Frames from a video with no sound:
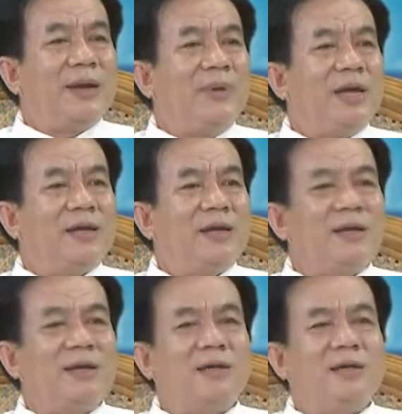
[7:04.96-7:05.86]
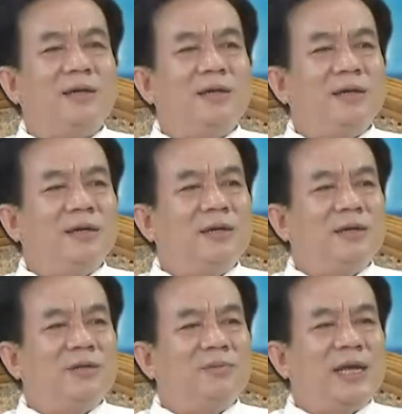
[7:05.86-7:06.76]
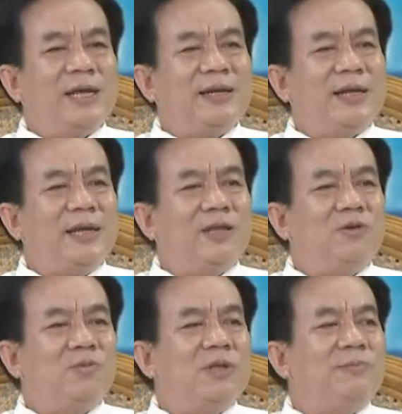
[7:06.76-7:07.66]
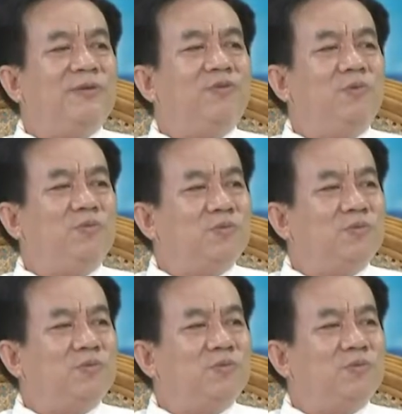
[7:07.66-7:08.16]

biệt là à, chúng ta hiện nay là dùng những máy phun,